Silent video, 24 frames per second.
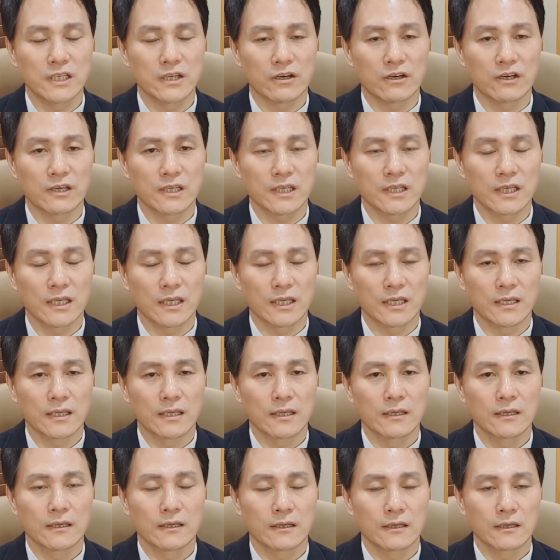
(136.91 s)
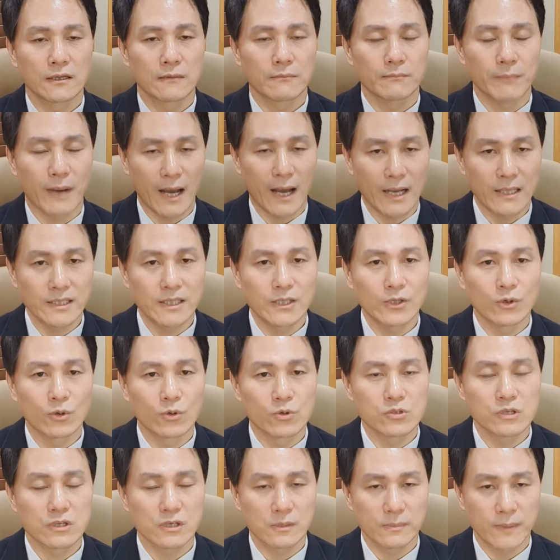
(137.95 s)
여인이 많이
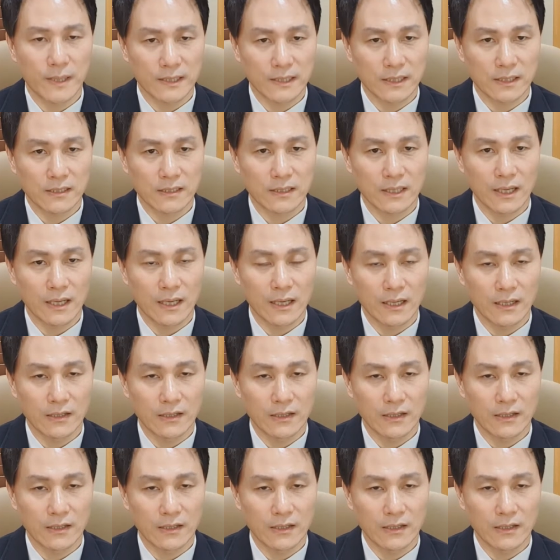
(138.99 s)
용서를 받았다.